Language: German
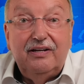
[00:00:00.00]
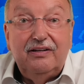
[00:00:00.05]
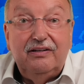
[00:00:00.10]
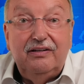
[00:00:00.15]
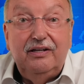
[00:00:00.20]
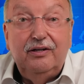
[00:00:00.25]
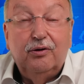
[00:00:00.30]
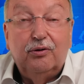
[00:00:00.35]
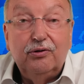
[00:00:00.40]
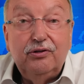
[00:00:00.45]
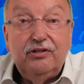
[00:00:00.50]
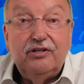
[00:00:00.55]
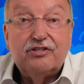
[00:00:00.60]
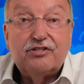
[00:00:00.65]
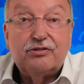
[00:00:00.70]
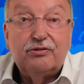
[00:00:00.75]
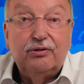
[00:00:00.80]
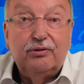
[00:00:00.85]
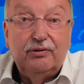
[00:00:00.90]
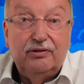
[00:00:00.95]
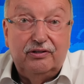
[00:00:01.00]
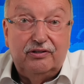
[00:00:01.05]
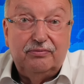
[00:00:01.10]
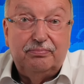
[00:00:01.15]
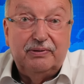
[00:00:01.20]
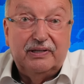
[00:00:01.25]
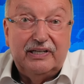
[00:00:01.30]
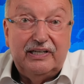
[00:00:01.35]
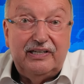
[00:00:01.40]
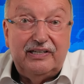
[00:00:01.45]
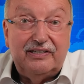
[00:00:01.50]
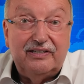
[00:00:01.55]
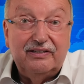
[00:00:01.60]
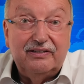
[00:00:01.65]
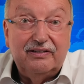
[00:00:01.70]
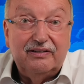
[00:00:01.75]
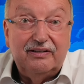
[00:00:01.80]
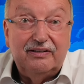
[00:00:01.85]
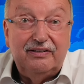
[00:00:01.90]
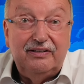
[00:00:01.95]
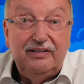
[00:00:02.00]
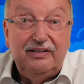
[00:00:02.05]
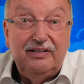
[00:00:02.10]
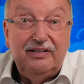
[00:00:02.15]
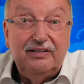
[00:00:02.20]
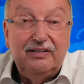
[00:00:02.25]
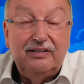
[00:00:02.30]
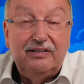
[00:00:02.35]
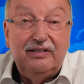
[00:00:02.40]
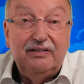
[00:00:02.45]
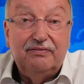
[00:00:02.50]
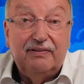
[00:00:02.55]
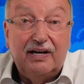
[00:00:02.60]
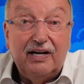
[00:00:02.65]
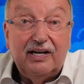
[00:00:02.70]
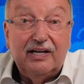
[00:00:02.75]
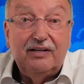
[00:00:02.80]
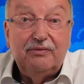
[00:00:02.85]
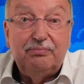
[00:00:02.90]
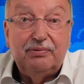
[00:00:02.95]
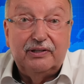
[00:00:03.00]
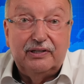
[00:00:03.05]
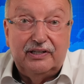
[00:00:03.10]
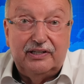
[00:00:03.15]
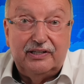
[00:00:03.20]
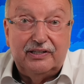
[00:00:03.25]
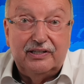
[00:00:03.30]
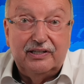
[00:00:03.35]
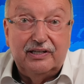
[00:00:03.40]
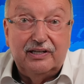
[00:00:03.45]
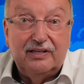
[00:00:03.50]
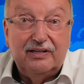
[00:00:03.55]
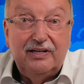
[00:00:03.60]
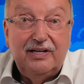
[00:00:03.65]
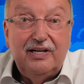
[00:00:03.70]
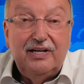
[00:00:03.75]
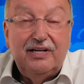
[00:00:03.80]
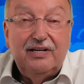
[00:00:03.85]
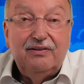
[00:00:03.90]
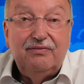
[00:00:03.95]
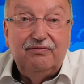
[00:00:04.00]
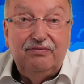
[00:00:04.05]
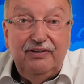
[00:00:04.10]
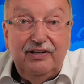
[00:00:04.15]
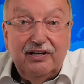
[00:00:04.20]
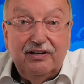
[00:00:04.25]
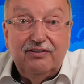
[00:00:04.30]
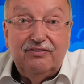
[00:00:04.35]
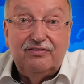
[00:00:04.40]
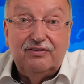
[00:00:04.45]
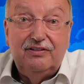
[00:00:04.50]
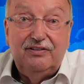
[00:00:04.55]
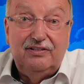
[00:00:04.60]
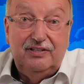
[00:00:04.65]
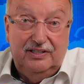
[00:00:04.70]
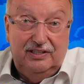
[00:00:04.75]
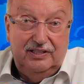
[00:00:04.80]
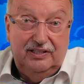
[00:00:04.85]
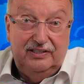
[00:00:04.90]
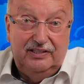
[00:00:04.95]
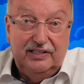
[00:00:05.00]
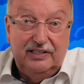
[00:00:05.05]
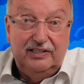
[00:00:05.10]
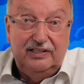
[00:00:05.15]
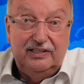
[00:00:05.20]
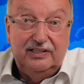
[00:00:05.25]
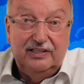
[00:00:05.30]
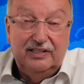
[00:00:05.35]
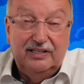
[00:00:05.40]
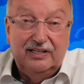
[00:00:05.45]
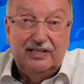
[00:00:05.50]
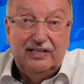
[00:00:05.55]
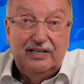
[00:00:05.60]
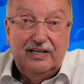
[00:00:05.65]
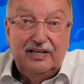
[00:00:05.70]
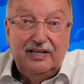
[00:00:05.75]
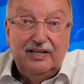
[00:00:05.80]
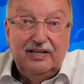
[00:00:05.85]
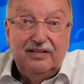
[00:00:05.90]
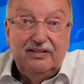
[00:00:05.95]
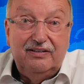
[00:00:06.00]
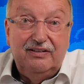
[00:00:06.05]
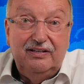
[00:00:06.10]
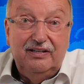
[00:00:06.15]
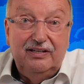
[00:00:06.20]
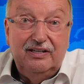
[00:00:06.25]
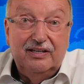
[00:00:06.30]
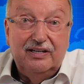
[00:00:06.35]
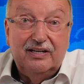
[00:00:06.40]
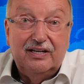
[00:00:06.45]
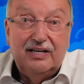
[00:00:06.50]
die ungeschönt berichten, die die Wahrheit berichten, wir sind diejenigen, die